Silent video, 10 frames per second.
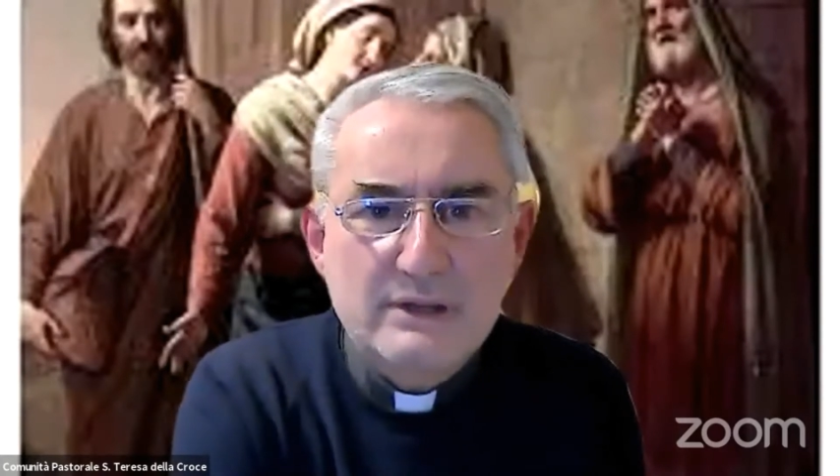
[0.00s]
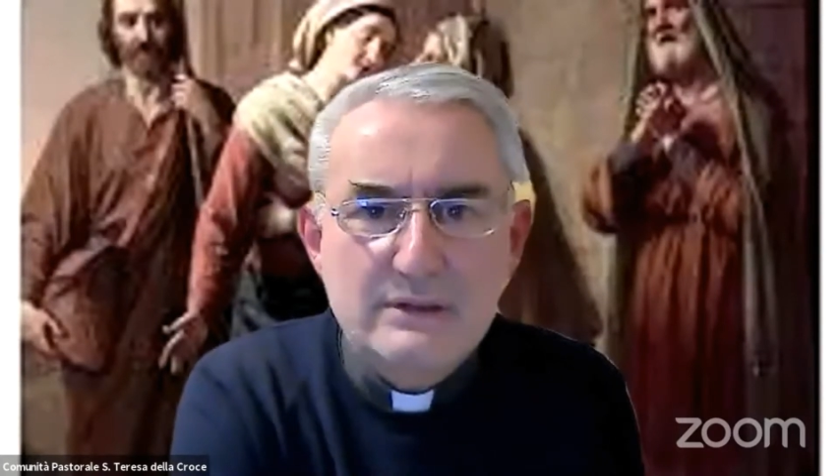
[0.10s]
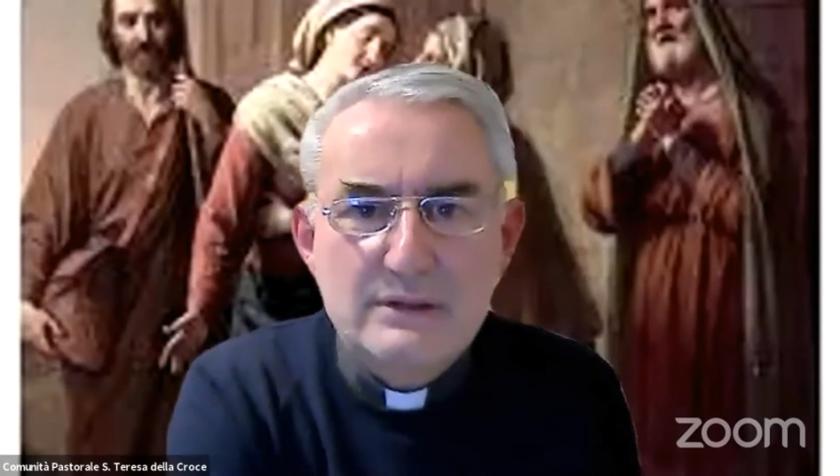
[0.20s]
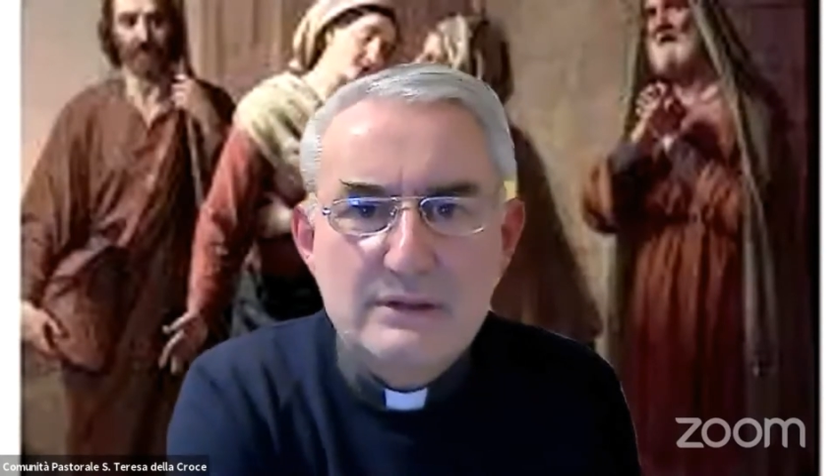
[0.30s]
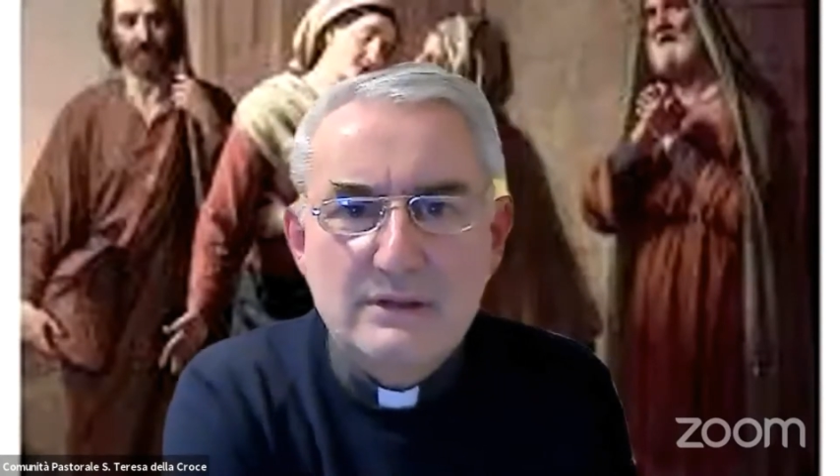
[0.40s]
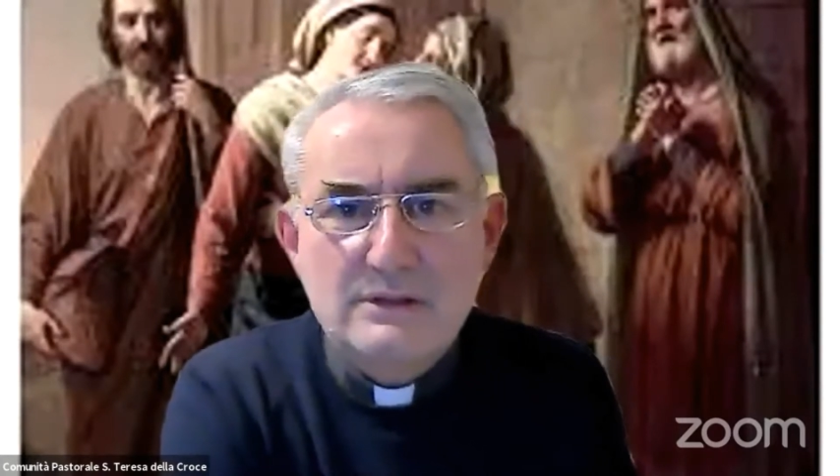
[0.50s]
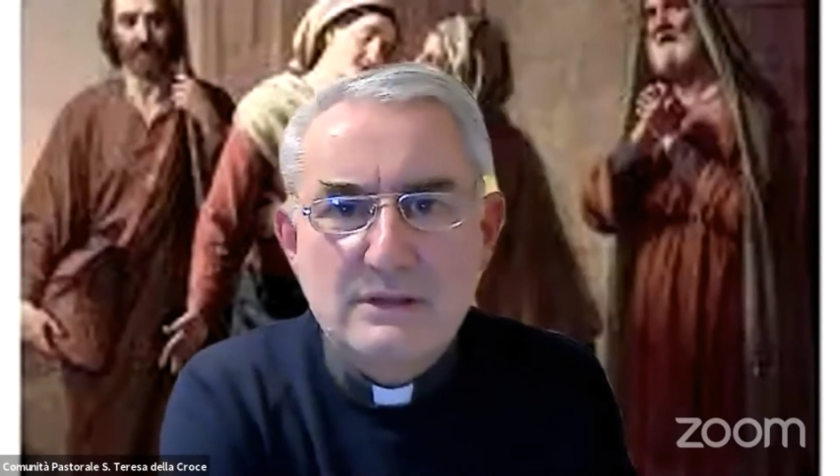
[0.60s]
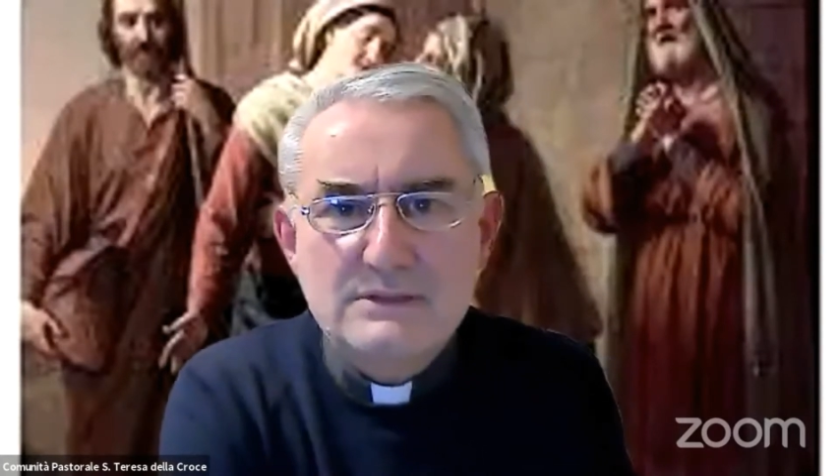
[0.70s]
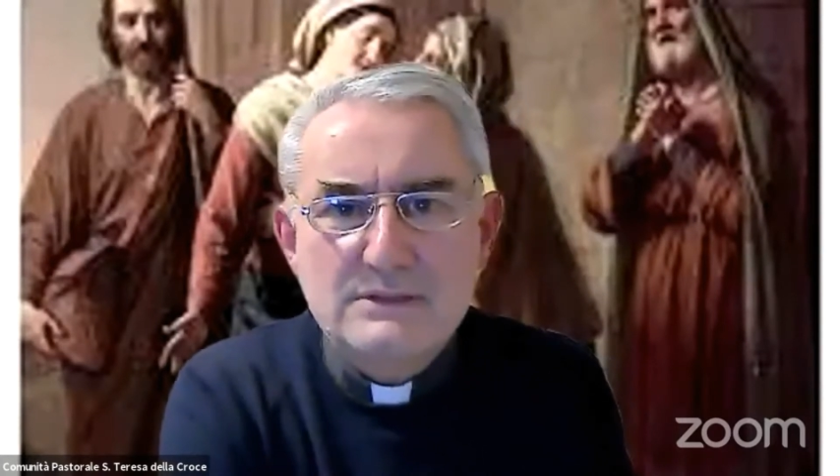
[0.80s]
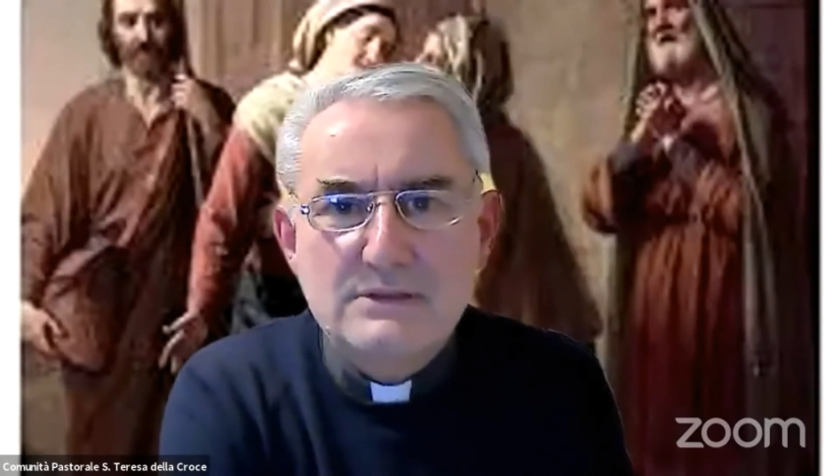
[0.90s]
in
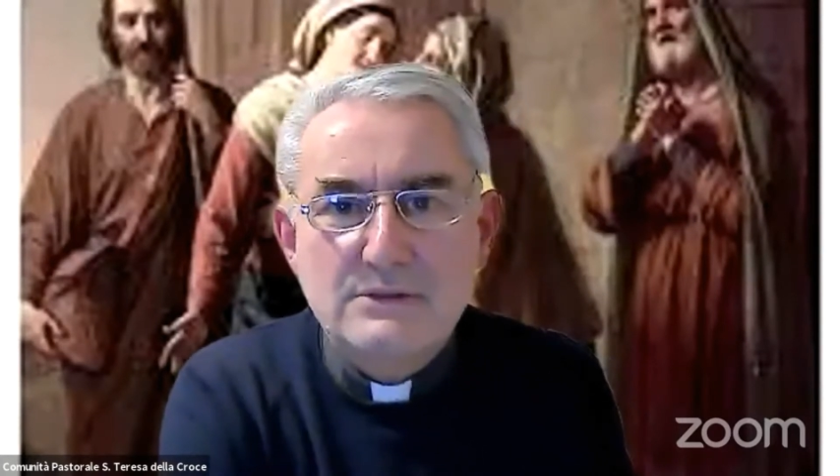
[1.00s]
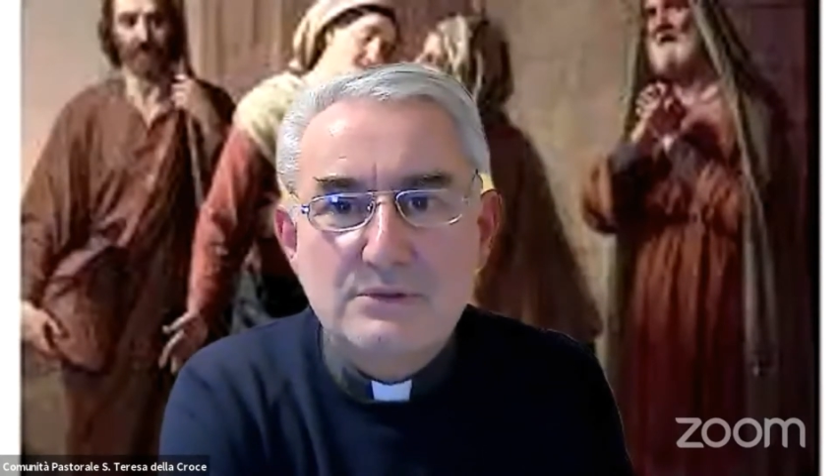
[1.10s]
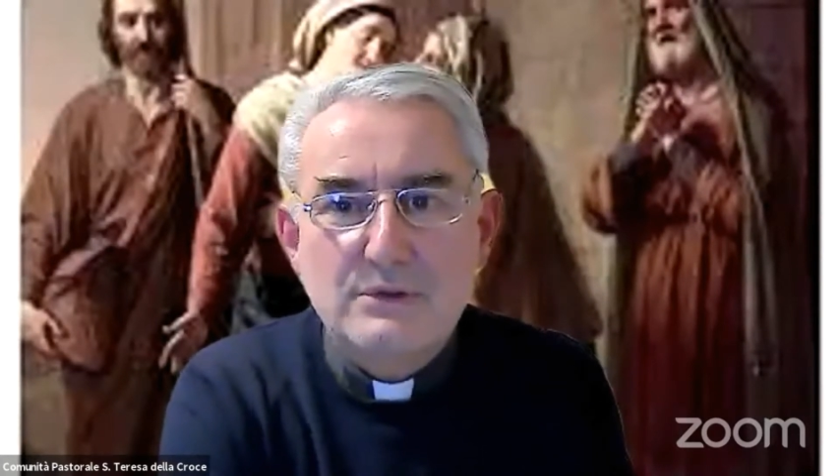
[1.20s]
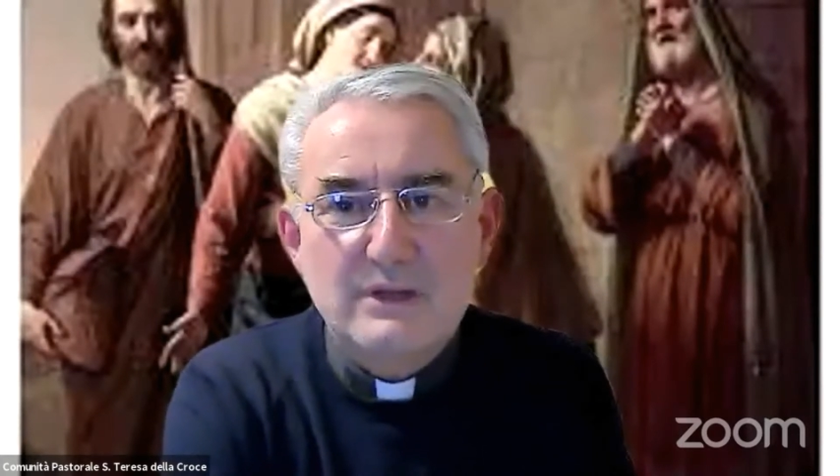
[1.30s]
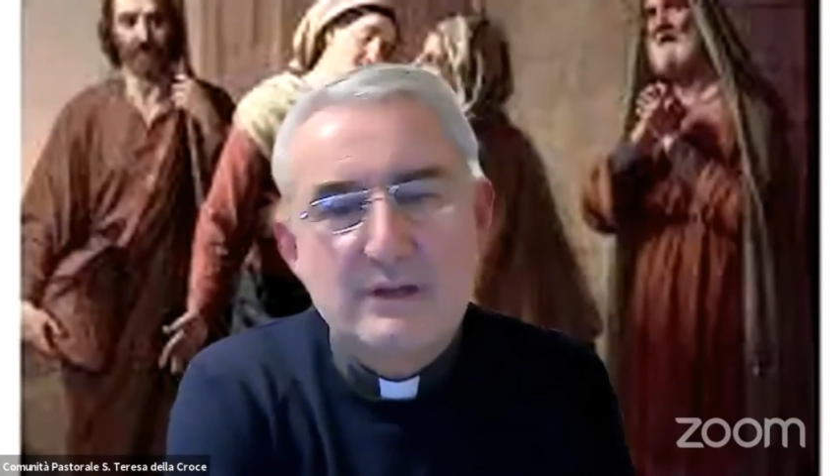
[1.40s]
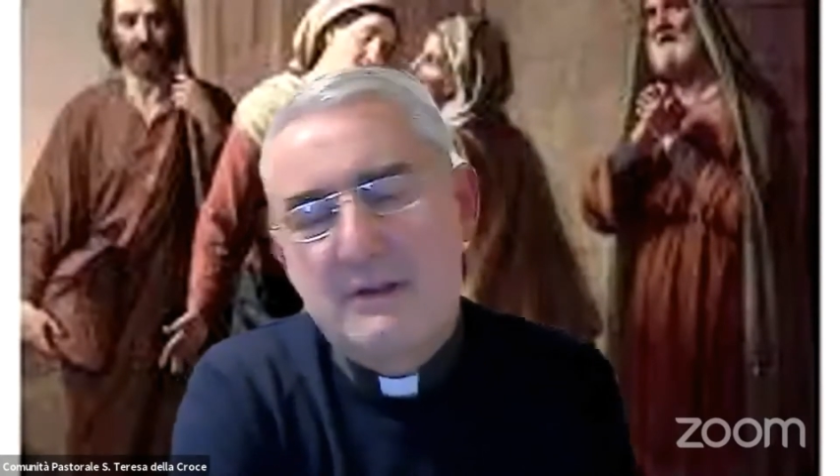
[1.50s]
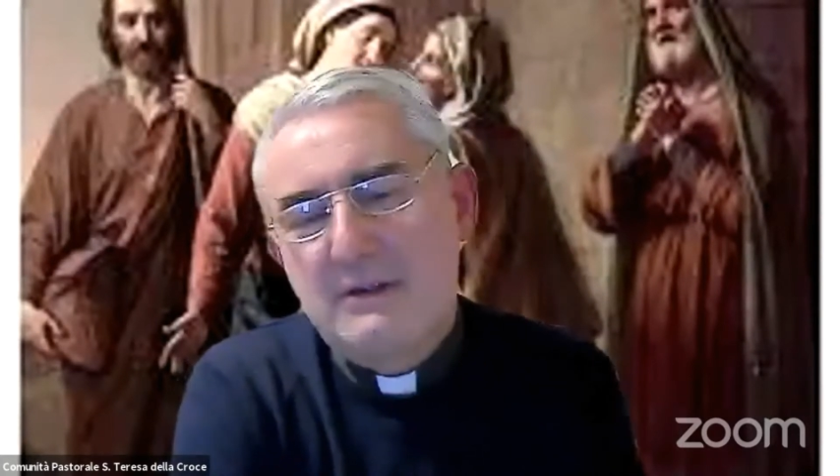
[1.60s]
tentazione,